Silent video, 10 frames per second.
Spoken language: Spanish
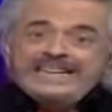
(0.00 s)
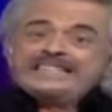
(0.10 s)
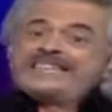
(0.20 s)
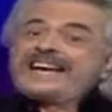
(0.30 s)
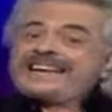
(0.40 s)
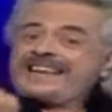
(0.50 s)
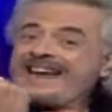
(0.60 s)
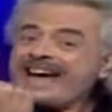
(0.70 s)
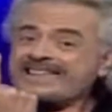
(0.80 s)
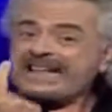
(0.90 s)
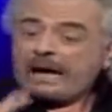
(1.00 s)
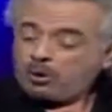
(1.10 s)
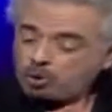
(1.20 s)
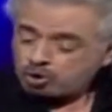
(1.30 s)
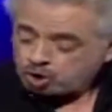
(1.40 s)
Se redacta
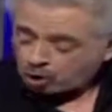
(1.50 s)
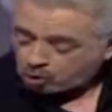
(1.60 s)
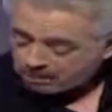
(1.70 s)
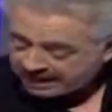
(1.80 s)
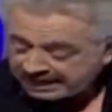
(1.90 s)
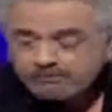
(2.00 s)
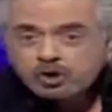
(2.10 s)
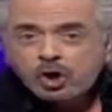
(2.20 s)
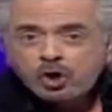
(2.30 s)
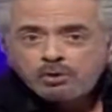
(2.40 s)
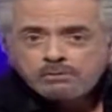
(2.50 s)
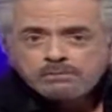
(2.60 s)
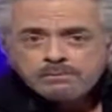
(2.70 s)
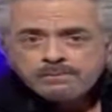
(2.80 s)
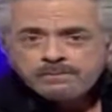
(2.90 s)
un documento
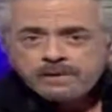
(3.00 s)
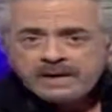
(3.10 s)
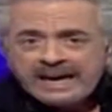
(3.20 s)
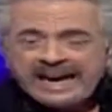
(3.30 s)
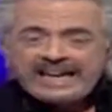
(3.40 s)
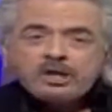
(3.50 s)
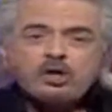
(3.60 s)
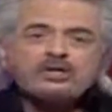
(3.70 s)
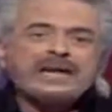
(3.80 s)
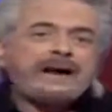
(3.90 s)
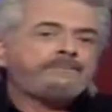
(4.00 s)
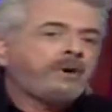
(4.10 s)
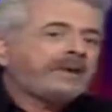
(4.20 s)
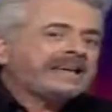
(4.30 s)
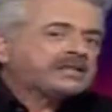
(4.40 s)
en donde la
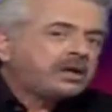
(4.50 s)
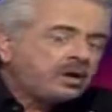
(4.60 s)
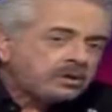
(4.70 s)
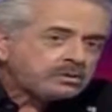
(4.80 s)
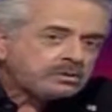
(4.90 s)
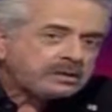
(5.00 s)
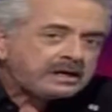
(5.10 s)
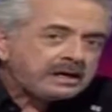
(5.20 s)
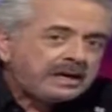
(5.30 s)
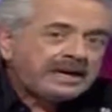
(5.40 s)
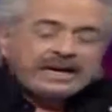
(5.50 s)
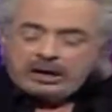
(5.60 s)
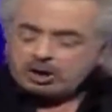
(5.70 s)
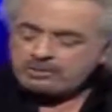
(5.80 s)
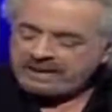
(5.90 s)
población y
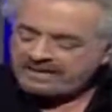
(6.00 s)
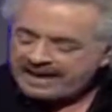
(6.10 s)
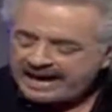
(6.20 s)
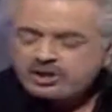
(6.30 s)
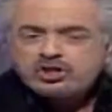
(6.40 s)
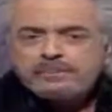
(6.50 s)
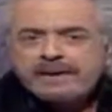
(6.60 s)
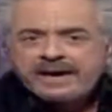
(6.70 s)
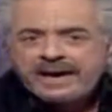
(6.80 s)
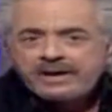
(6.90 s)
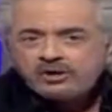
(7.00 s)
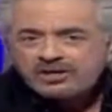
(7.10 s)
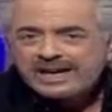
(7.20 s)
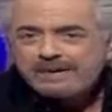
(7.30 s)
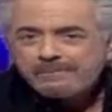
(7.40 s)
los medianos y
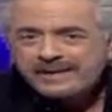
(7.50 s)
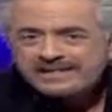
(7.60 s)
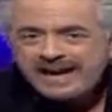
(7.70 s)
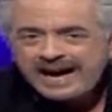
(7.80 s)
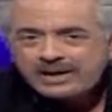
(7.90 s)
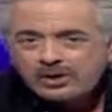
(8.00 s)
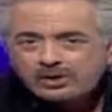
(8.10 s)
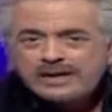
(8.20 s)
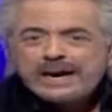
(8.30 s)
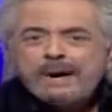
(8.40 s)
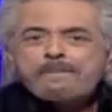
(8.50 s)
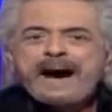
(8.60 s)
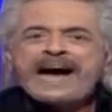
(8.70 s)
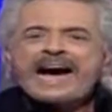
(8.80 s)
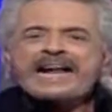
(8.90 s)
pequeños empresarios
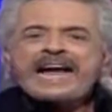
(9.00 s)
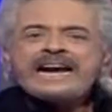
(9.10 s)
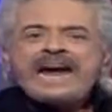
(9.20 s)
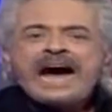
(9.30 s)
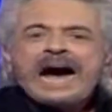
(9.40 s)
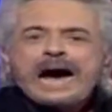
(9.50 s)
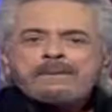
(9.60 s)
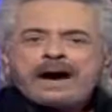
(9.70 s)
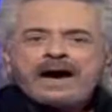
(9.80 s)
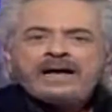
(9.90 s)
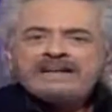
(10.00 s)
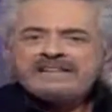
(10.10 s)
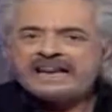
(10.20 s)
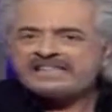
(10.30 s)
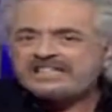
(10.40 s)
pagarán la java,
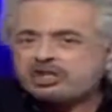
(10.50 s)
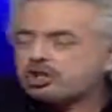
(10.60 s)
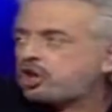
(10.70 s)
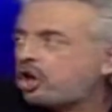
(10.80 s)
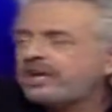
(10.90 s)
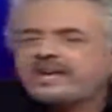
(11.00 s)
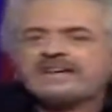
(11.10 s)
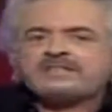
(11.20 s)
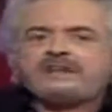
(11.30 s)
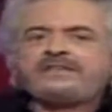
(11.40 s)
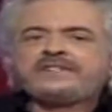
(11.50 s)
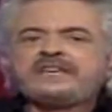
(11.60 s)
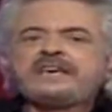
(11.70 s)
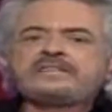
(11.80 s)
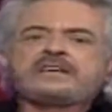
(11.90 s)
de las históricas
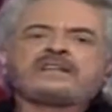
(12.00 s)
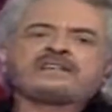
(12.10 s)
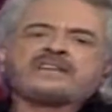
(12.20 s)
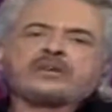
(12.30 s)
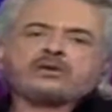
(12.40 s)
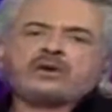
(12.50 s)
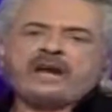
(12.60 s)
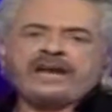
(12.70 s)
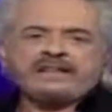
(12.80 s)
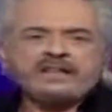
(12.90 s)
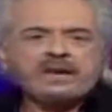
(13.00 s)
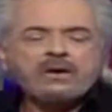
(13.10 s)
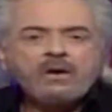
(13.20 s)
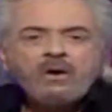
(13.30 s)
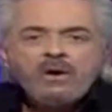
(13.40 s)
deficiencias del sector
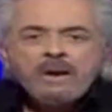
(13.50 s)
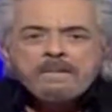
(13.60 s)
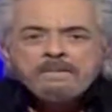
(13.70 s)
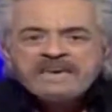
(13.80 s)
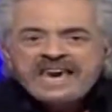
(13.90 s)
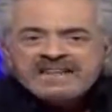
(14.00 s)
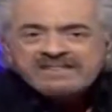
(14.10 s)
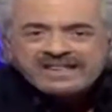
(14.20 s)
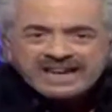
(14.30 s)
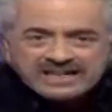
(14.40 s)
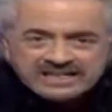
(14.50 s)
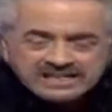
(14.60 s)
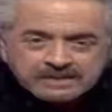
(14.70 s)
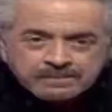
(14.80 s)
eléctrico. Mientras